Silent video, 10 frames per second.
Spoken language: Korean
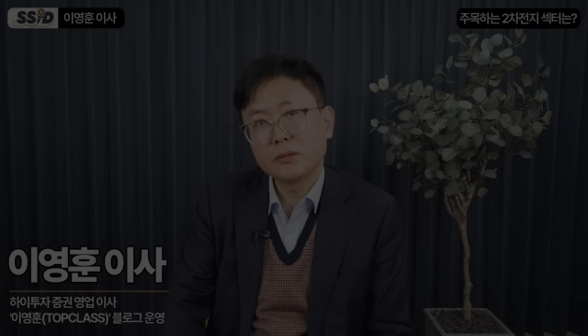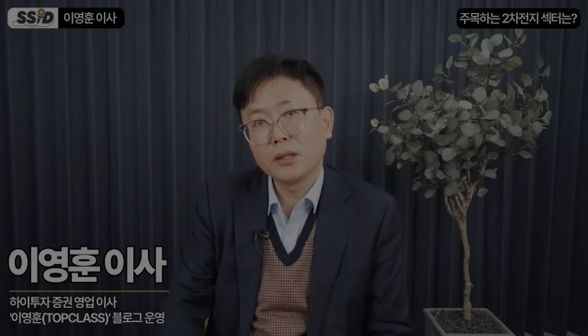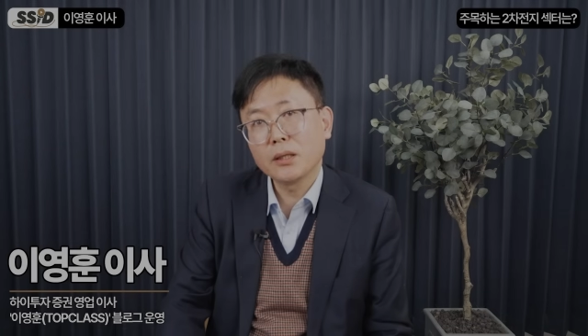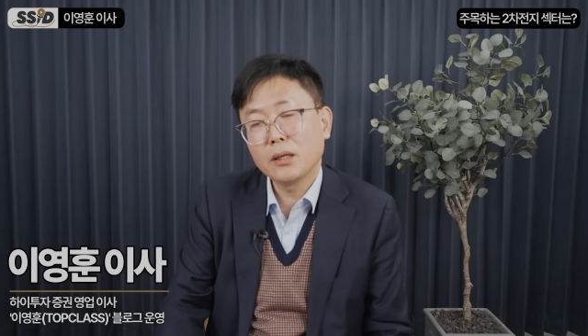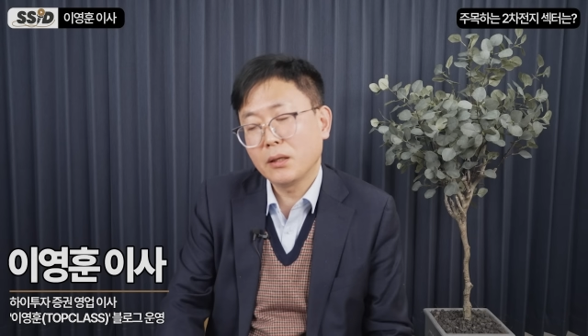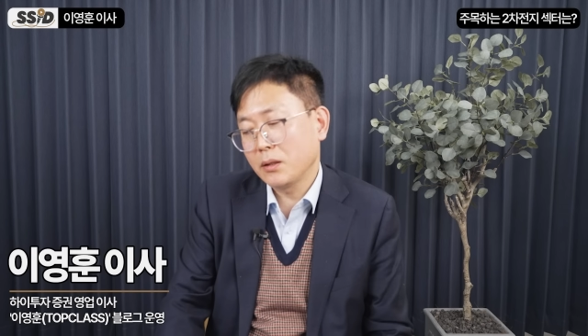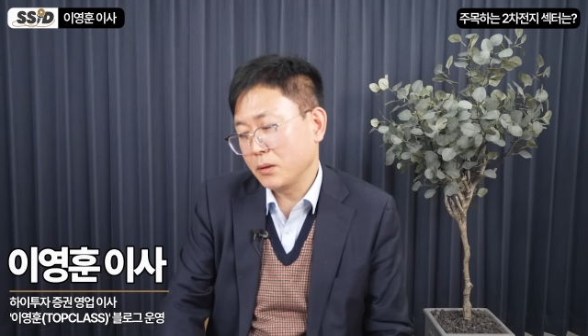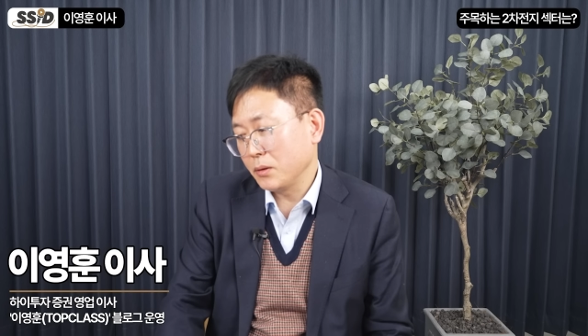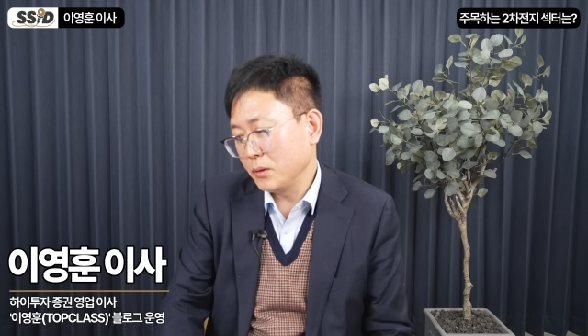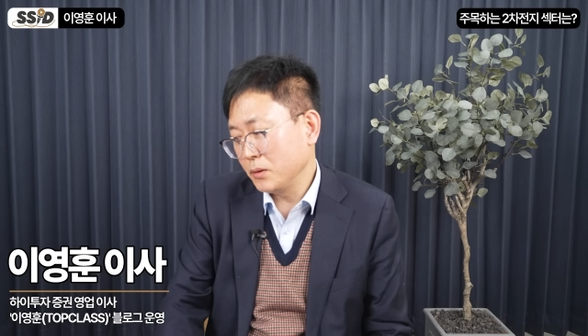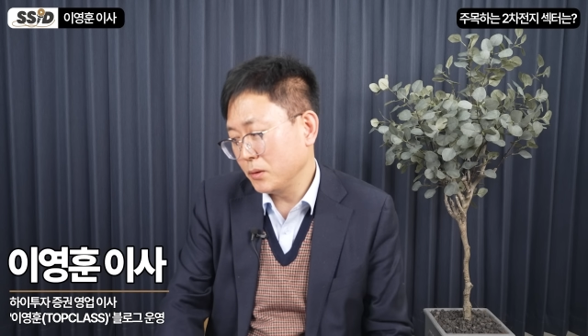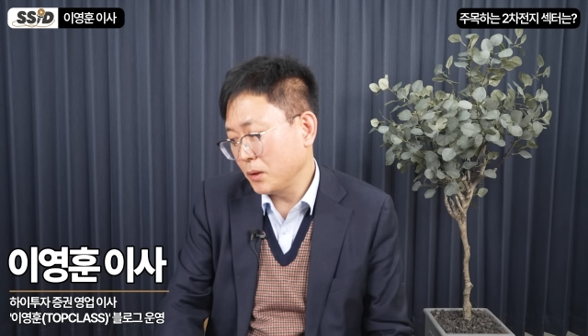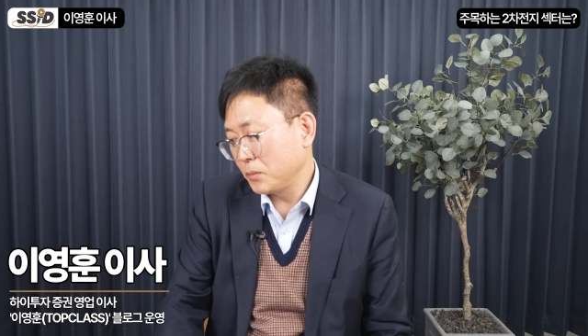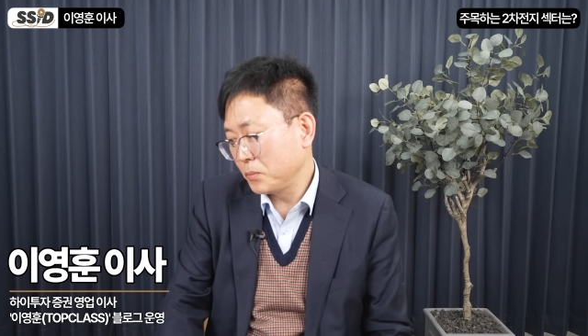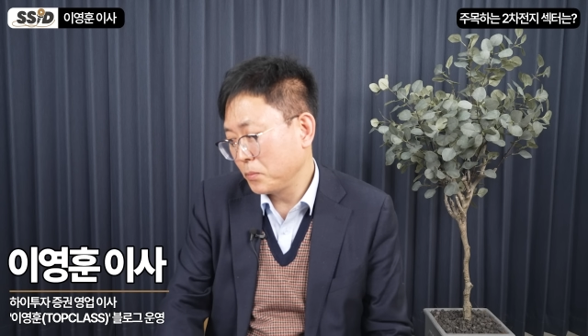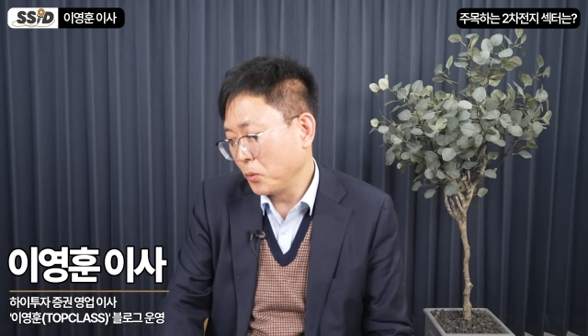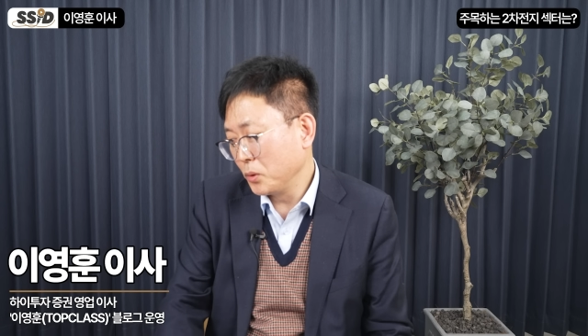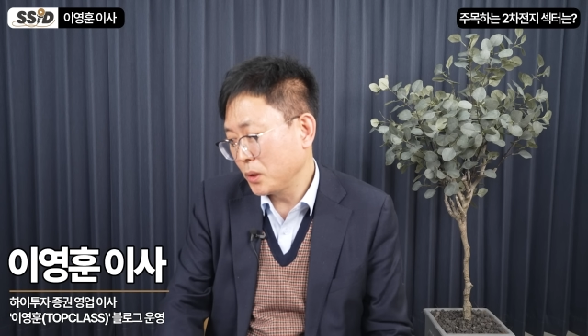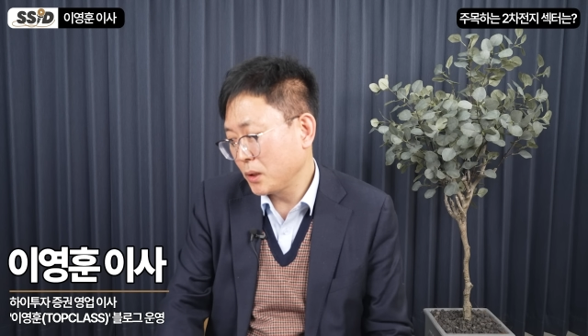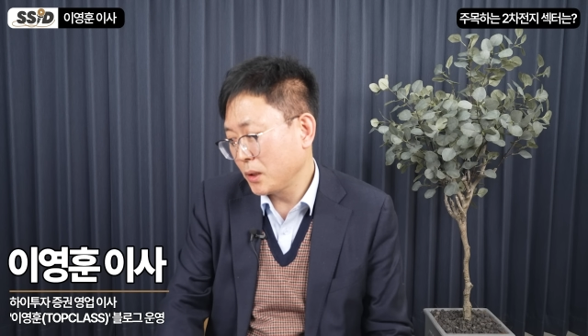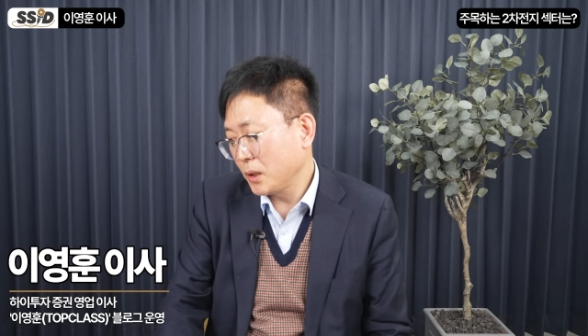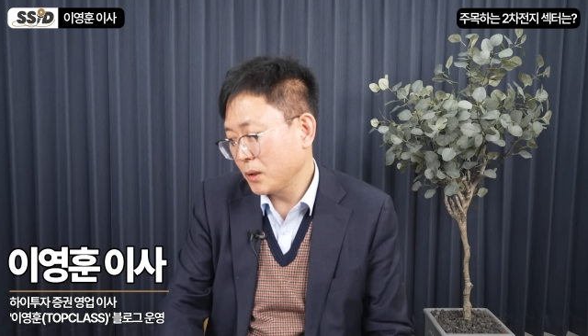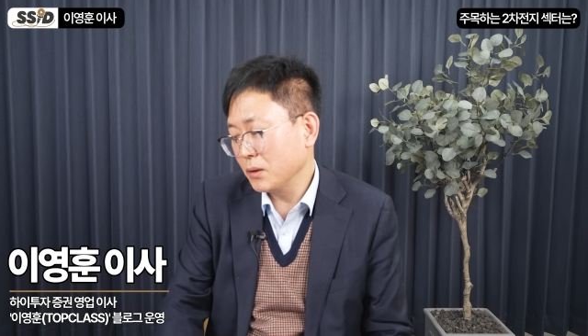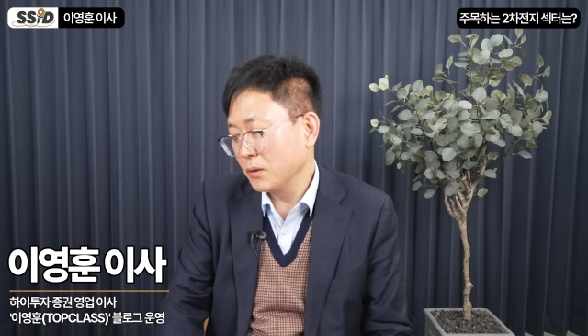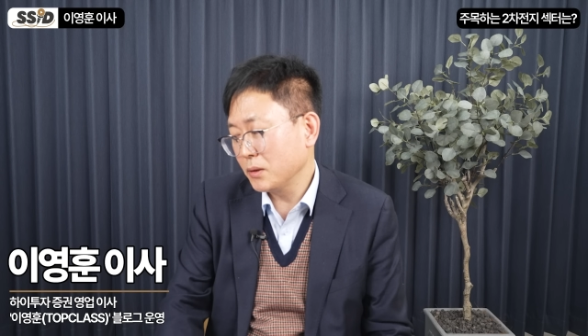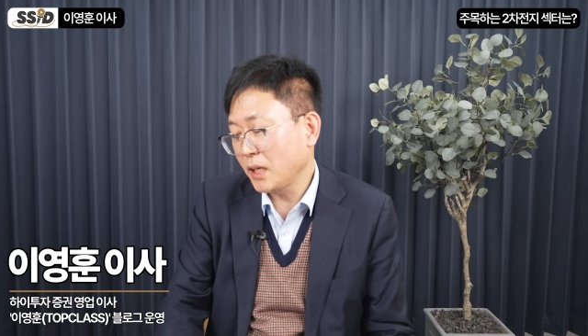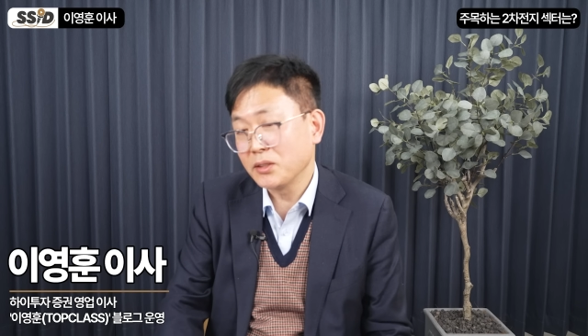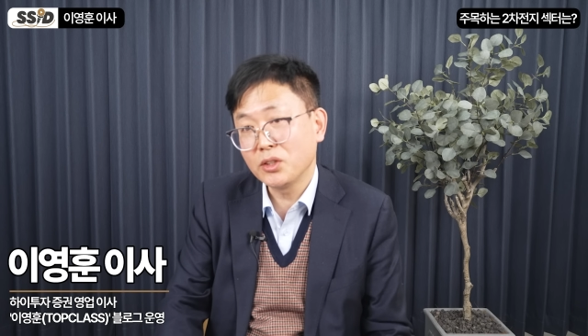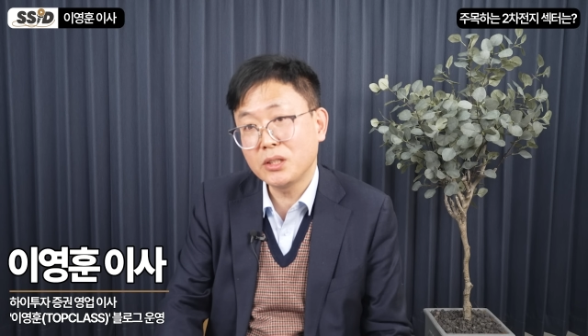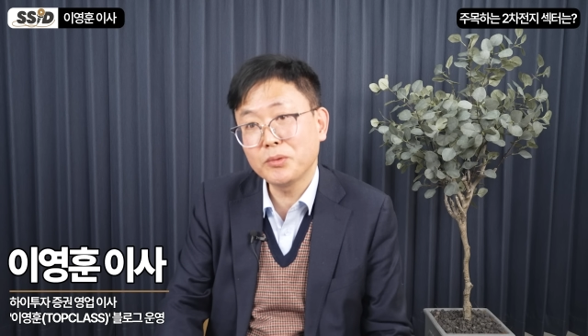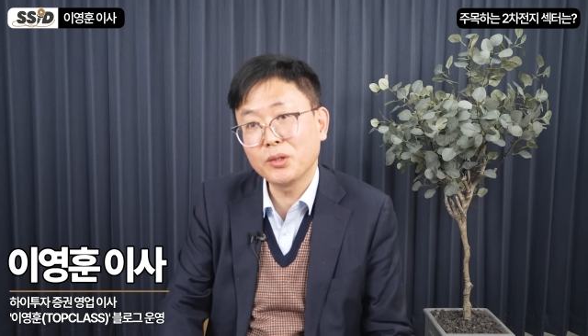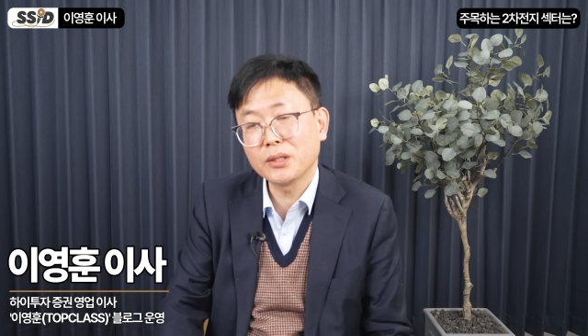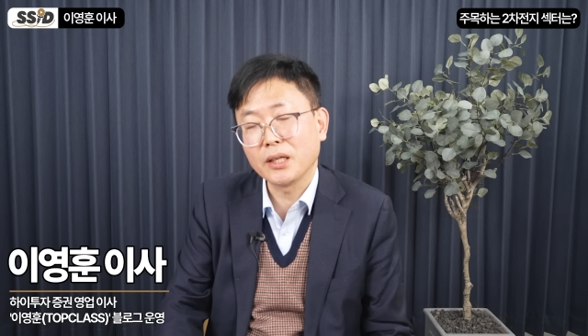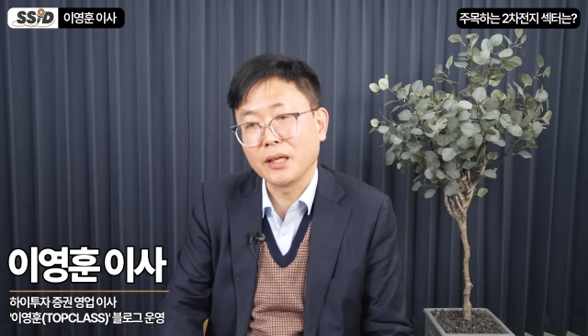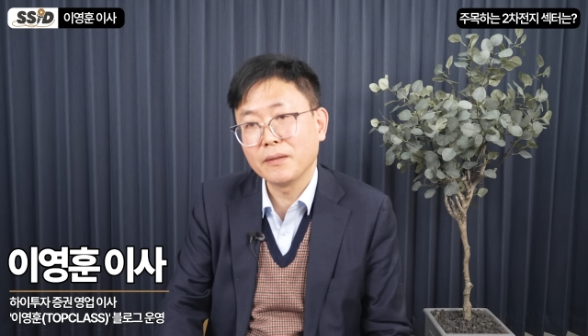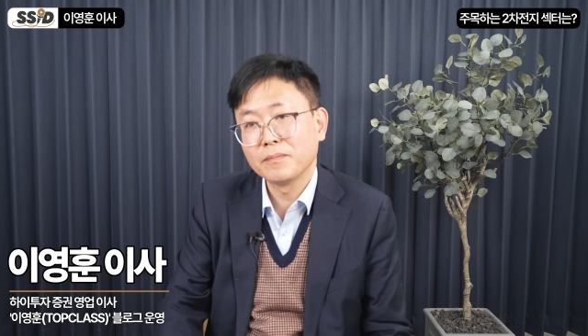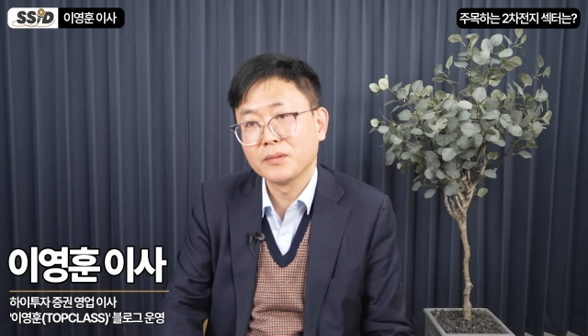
제가 이제 보니까 작년 11월 달에